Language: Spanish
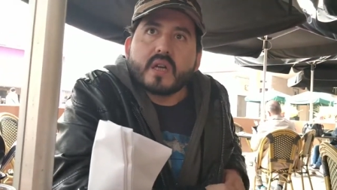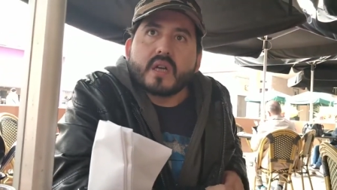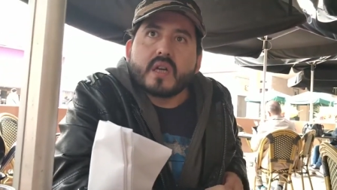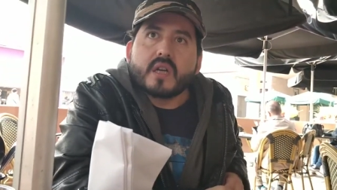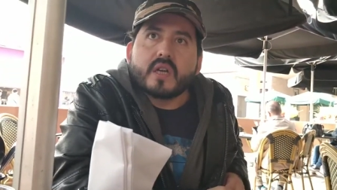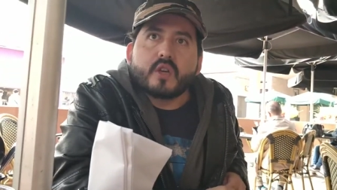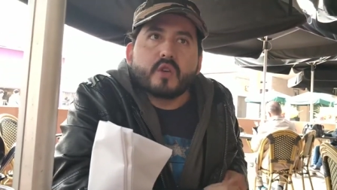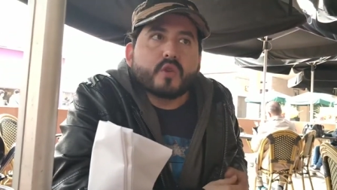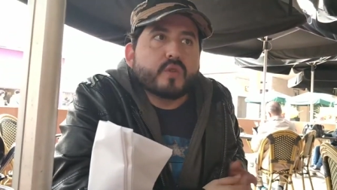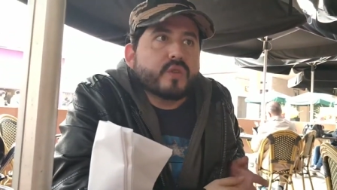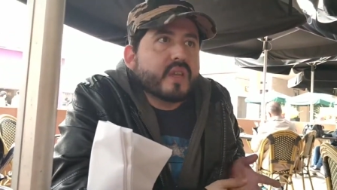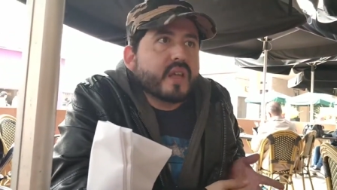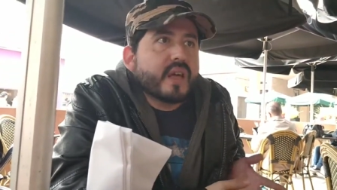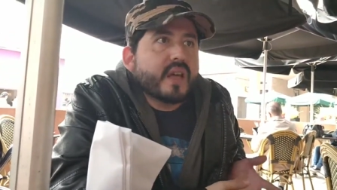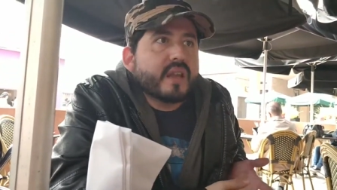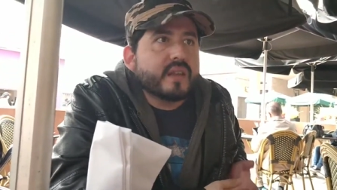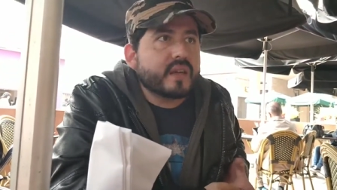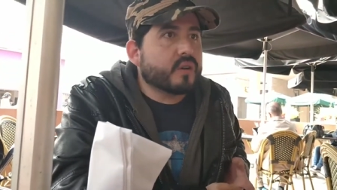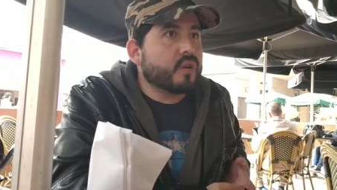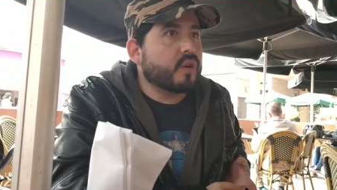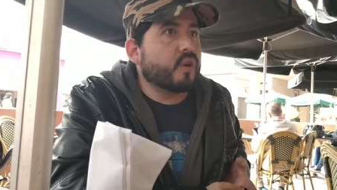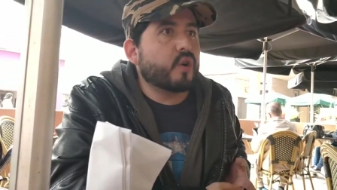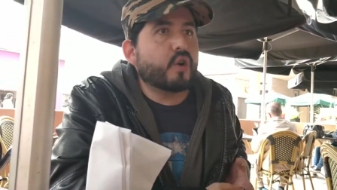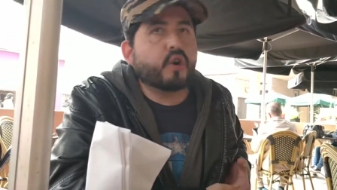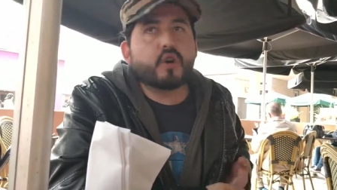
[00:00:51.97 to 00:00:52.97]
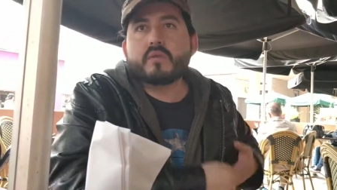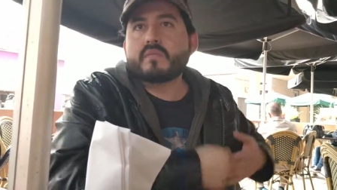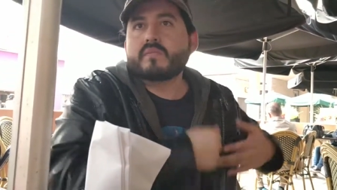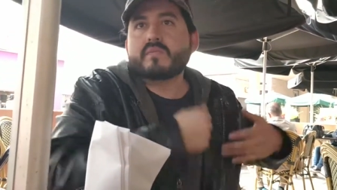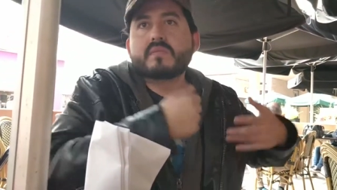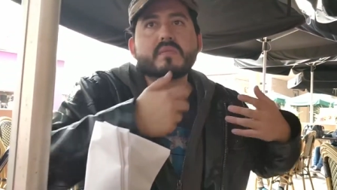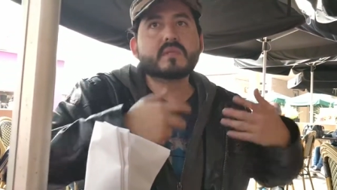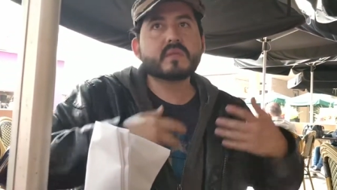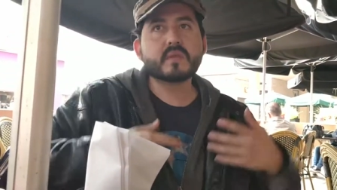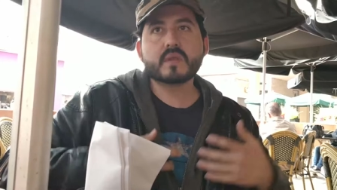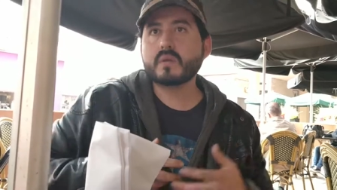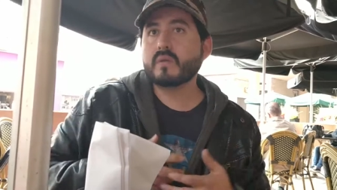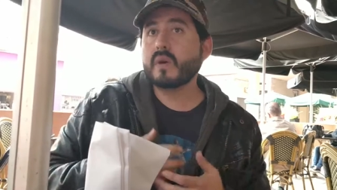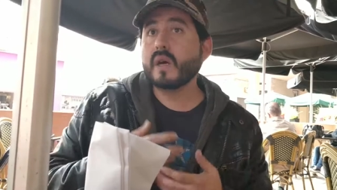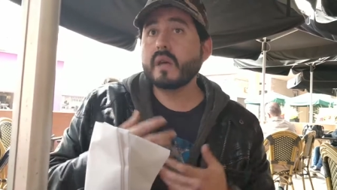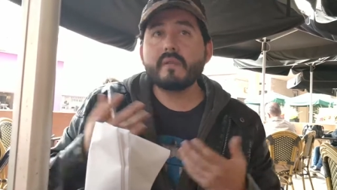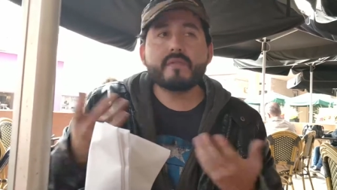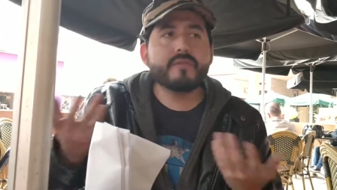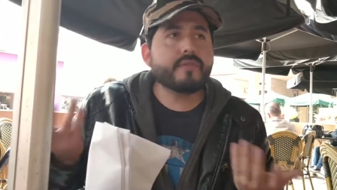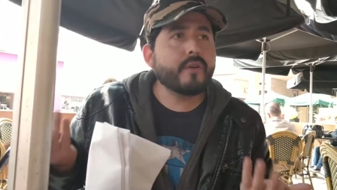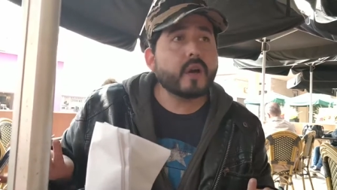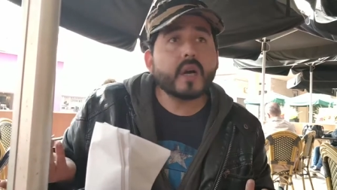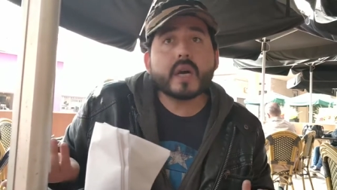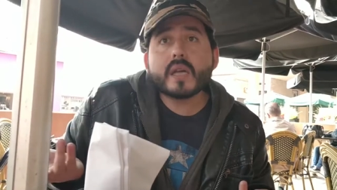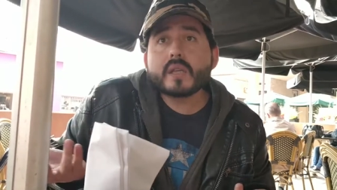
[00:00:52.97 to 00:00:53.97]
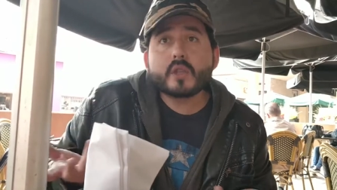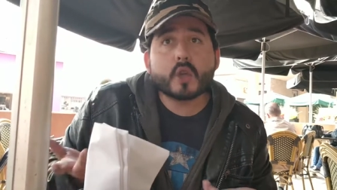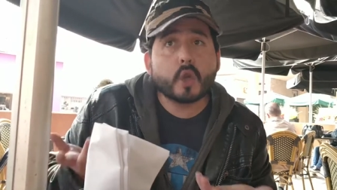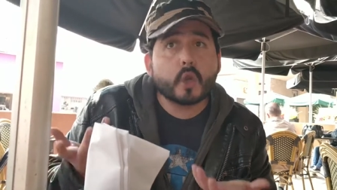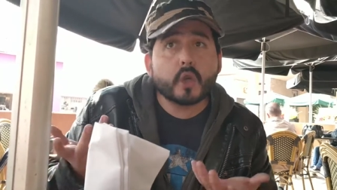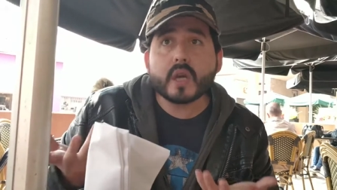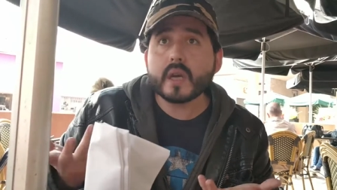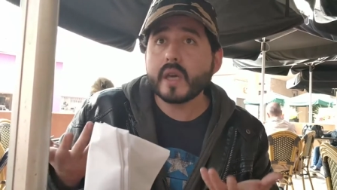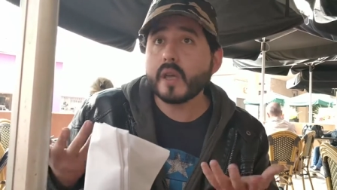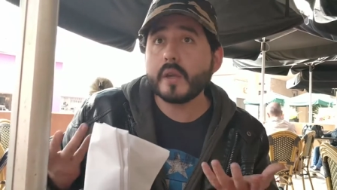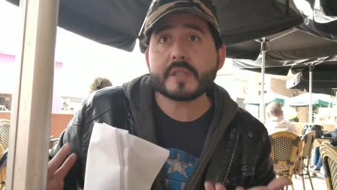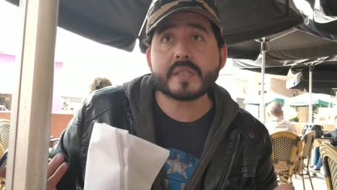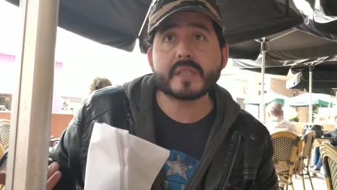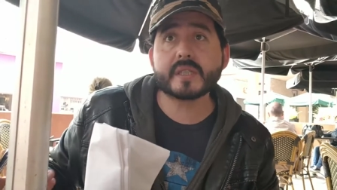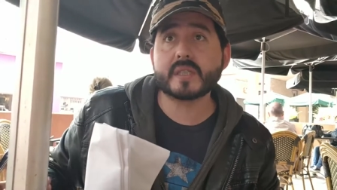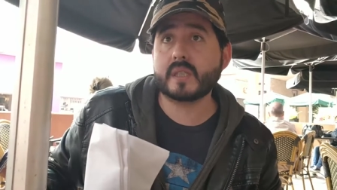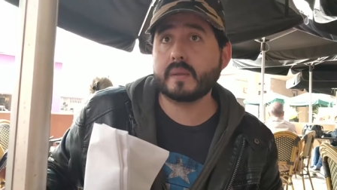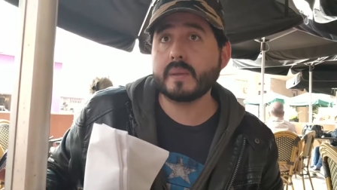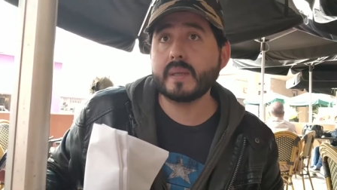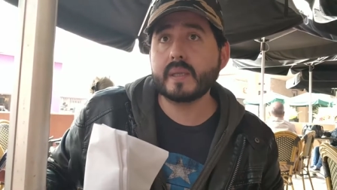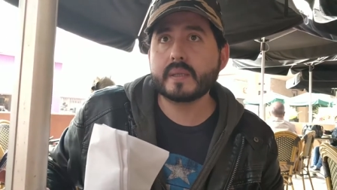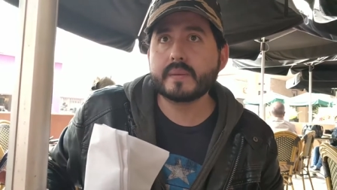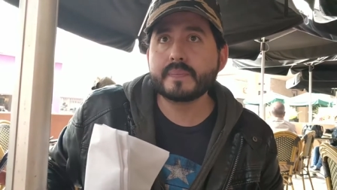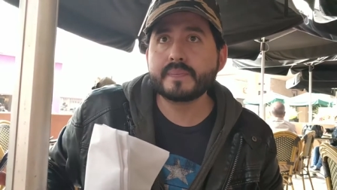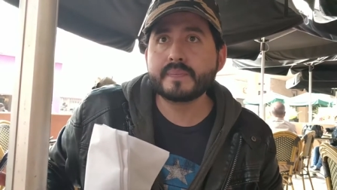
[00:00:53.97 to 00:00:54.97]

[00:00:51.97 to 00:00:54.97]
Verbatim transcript: y un día dijo, güey, fuck it, yo lo que quiero es escribir.